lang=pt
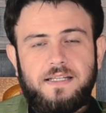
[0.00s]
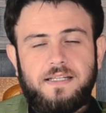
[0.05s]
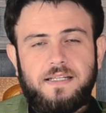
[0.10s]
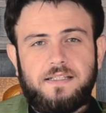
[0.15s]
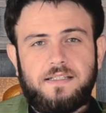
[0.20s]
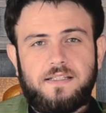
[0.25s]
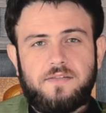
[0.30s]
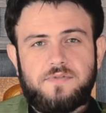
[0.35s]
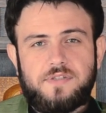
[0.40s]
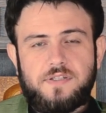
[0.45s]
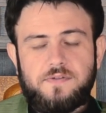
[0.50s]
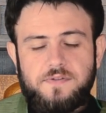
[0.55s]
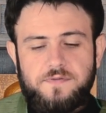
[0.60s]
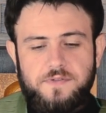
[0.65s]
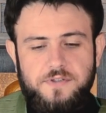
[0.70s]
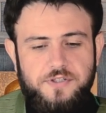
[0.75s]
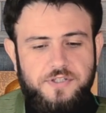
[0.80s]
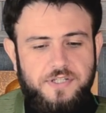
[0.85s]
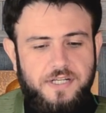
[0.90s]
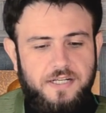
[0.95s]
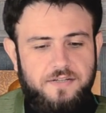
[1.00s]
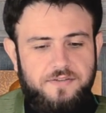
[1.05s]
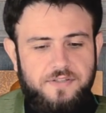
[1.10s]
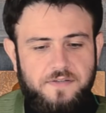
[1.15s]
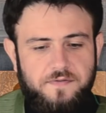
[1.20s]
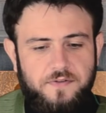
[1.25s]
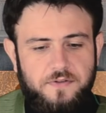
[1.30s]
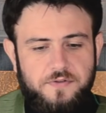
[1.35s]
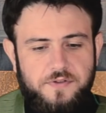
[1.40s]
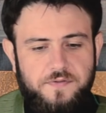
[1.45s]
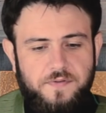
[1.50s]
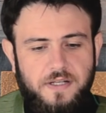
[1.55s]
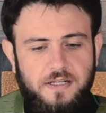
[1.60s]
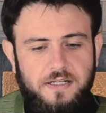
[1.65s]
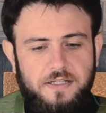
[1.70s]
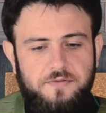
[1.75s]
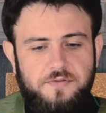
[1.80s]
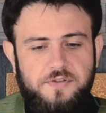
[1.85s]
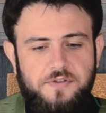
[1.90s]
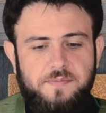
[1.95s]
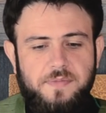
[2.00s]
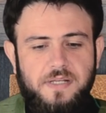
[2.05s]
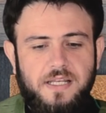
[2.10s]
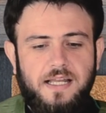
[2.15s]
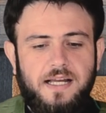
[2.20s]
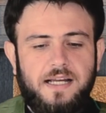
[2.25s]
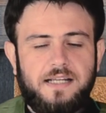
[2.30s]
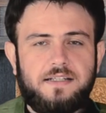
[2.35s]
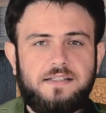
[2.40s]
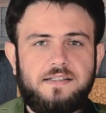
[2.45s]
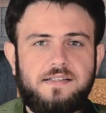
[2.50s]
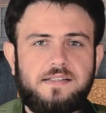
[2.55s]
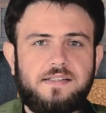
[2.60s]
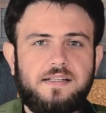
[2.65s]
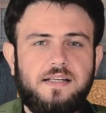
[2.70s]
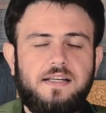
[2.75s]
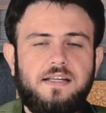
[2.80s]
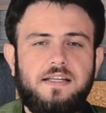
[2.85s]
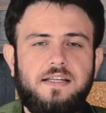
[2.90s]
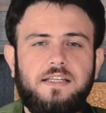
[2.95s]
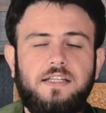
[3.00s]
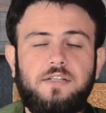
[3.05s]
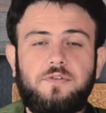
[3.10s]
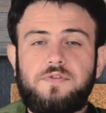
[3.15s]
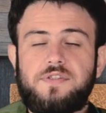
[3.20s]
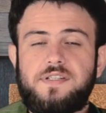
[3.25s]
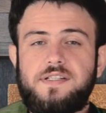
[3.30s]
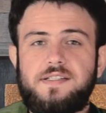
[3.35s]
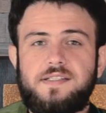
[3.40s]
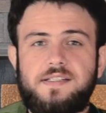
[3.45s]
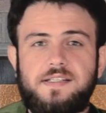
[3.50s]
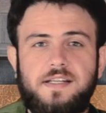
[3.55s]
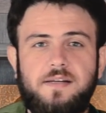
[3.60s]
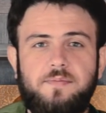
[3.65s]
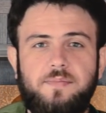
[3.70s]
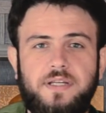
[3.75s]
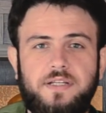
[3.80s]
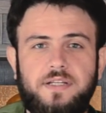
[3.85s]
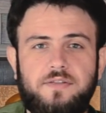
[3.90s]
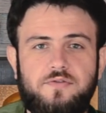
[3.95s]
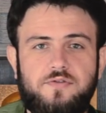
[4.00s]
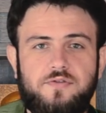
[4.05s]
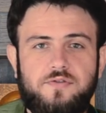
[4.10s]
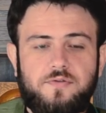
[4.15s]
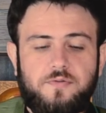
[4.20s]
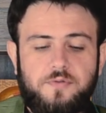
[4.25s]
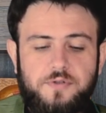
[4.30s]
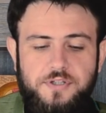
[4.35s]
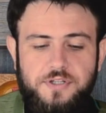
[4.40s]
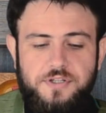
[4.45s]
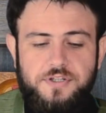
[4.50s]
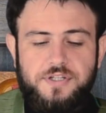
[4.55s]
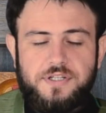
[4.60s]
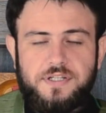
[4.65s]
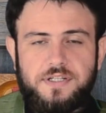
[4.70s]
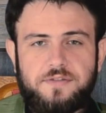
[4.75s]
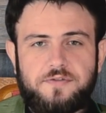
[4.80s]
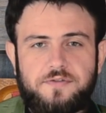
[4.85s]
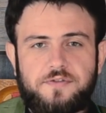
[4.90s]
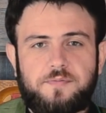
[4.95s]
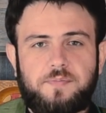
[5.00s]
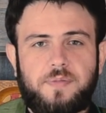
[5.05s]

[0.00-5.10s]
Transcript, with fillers: Então, são evangelhos que vão nos falar dos milagres e dos ensinamentos cotidianos,